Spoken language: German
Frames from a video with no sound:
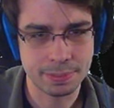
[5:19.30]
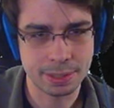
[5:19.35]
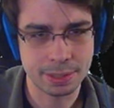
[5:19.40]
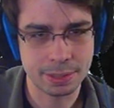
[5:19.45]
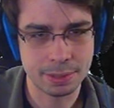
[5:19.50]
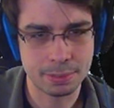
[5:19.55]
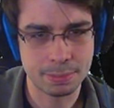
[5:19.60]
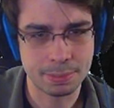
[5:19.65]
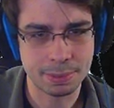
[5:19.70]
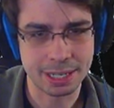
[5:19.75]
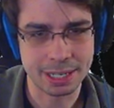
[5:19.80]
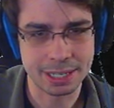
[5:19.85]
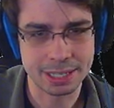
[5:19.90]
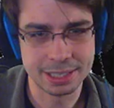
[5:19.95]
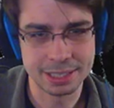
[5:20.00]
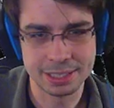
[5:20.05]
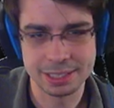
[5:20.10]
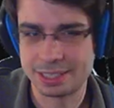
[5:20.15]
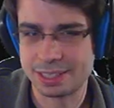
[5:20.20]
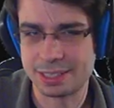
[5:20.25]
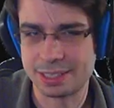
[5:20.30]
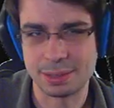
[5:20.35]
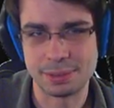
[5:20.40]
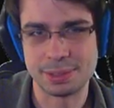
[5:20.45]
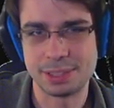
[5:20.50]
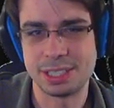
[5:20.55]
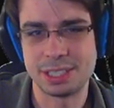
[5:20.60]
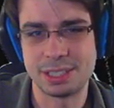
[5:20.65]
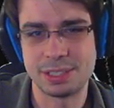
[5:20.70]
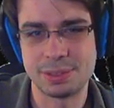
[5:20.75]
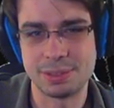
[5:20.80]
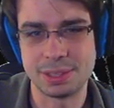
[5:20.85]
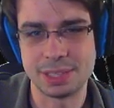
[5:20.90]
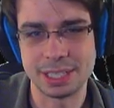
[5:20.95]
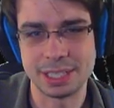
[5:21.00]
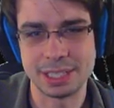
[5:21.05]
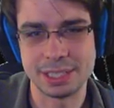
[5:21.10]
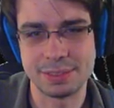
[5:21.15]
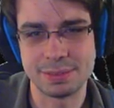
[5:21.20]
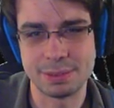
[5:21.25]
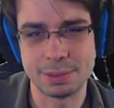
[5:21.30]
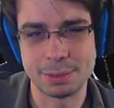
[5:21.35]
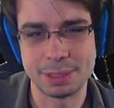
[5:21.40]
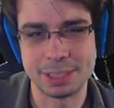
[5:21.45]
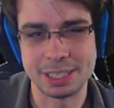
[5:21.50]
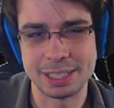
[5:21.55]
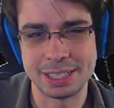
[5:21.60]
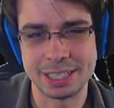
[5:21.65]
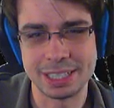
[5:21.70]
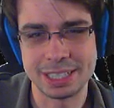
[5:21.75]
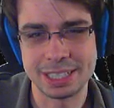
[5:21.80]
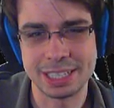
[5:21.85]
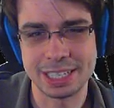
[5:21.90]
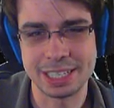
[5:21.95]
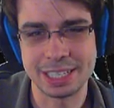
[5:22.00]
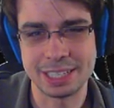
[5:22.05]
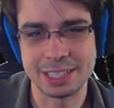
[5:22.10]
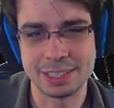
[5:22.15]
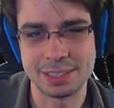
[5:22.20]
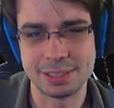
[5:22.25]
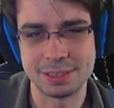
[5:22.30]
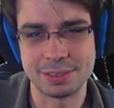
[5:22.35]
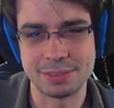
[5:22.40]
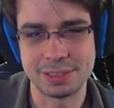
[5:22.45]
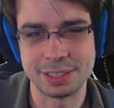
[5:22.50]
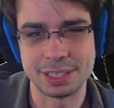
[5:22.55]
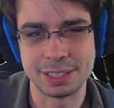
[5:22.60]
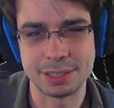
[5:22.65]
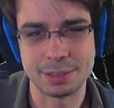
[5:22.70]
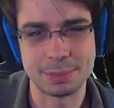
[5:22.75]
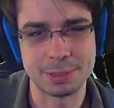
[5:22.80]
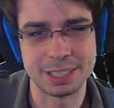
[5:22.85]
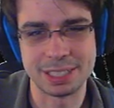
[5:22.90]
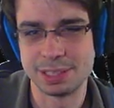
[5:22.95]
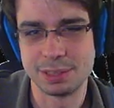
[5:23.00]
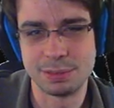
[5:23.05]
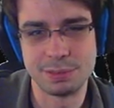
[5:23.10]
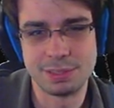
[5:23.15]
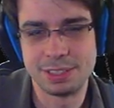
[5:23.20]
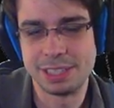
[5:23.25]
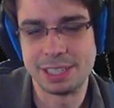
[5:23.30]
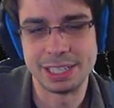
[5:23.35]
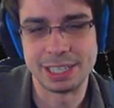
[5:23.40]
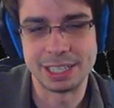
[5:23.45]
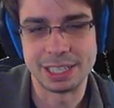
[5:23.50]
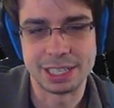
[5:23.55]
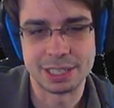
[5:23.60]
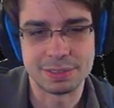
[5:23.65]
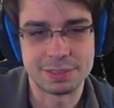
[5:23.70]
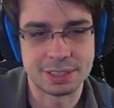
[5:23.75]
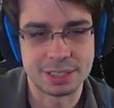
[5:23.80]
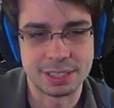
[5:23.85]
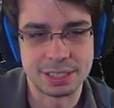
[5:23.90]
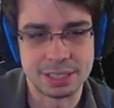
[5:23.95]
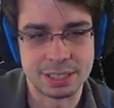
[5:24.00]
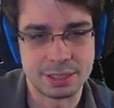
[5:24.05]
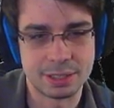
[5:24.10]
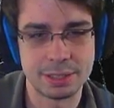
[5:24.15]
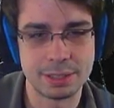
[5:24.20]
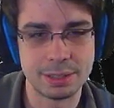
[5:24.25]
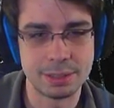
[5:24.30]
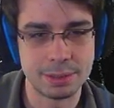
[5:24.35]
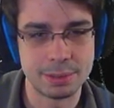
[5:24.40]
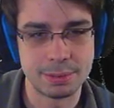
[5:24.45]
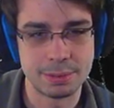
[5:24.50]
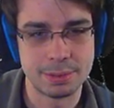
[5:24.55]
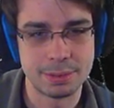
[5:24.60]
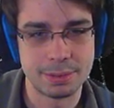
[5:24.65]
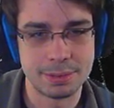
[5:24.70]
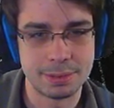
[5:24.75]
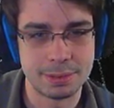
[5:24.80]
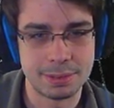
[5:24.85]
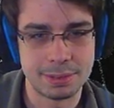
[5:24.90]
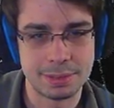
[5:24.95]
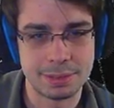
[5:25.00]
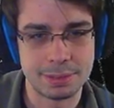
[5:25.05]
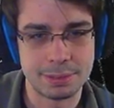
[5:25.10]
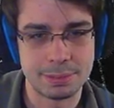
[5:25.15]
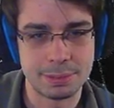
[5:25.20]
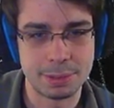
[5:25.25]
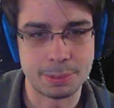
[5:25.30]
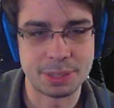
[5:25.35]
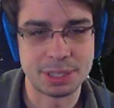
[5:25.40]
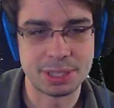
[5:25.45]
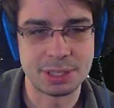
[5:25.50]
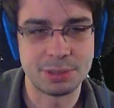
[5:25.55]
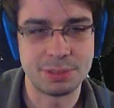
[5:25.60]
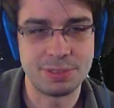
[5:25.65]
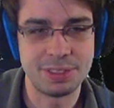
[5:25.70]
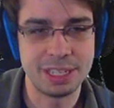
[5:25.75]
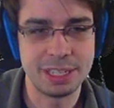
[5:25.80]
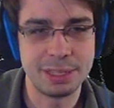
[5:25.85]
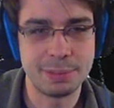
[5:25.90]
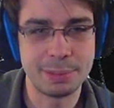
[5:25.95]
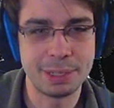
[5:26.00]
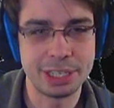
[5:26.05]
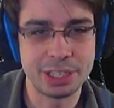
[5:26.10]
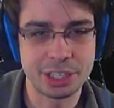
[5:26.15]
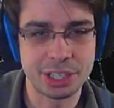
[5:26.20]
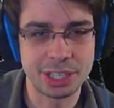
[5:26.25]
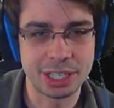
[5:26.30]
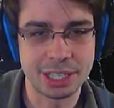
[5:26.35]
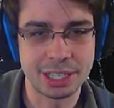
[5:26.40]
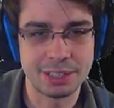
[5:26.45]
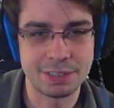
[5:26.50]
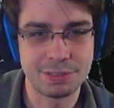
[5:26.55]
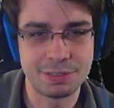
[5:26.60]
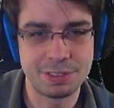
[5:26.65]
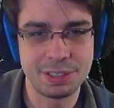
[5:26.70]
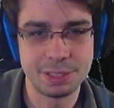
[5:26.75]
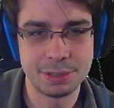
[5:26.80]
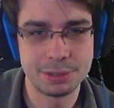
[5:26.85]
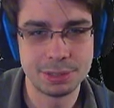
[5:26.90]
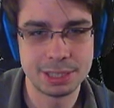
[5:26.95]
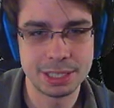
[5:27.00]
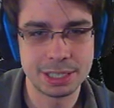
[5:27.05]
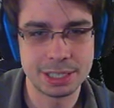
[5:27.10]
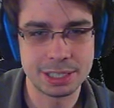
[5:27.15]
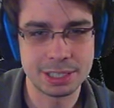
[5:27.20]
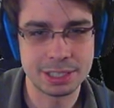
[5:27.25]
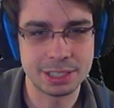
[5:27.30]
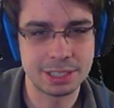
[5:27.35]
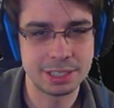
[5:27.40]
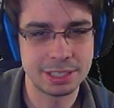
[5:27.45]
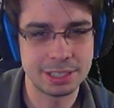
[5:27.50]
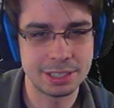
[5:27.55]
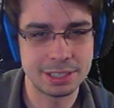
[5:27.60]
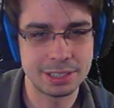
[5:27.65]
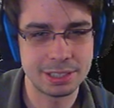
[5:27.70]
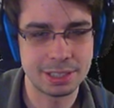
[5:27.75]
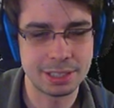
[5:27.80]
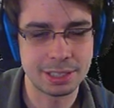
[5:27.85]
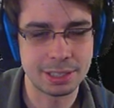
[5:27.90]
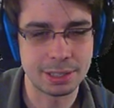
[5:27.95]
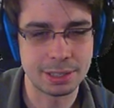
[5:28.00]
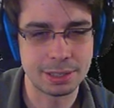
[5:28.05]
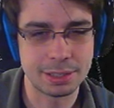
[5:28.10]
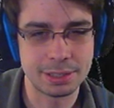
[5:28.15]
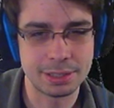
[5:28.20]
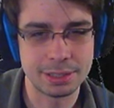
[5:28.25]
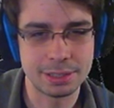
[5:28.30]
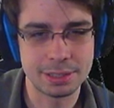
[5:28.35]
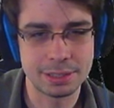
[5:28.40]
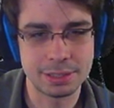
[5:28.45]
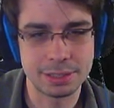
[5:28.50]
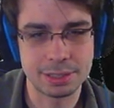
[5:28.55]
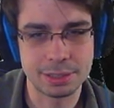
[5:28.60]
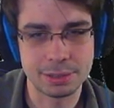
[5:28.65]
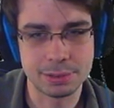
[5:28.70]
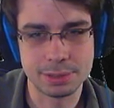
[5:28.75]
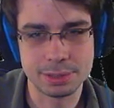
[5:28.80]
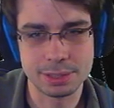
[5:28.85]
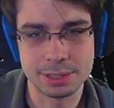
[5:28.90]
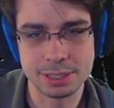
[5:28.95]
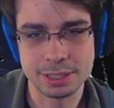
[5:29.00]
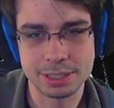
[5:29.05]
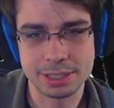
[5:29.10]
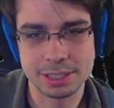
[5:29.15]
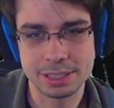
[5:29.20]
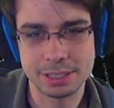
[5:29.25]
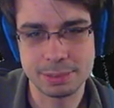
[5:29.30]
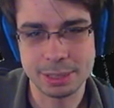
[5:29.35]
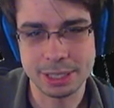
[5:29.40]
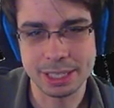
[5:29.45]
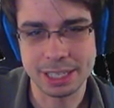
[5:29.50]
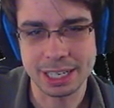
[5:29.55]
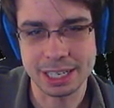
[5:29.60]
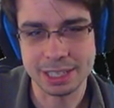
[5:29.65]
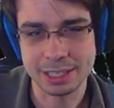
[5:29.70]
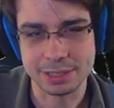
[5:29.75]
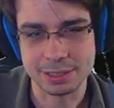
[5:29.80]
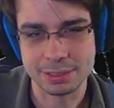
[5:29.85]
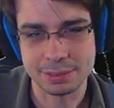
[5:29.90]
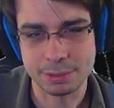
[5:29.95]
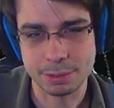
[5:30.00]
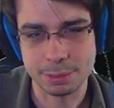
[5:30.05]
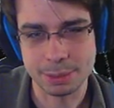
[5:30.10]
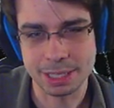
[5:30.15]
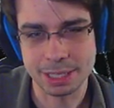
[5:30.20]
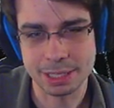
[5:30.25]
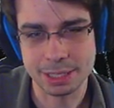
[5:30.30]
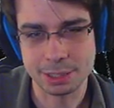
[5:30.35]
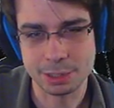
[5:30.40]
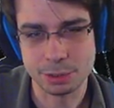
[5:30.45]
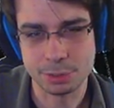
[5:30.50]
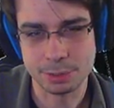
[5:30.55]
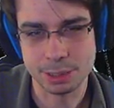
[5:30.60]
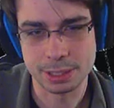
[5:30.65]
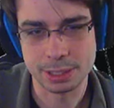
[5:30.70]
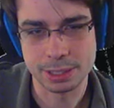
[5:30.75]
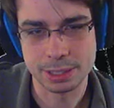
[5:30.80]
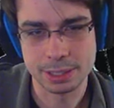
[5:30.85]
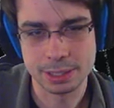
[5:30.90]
Ob Rache ist, glaube ich, nicht so geil, weil man dann echt keinen Angriffswert hat und man trifft die Gegner einfach nicht. Man macht irgendwie Elementschaden 400, 1000 bei Rache, weil man Rache spielt.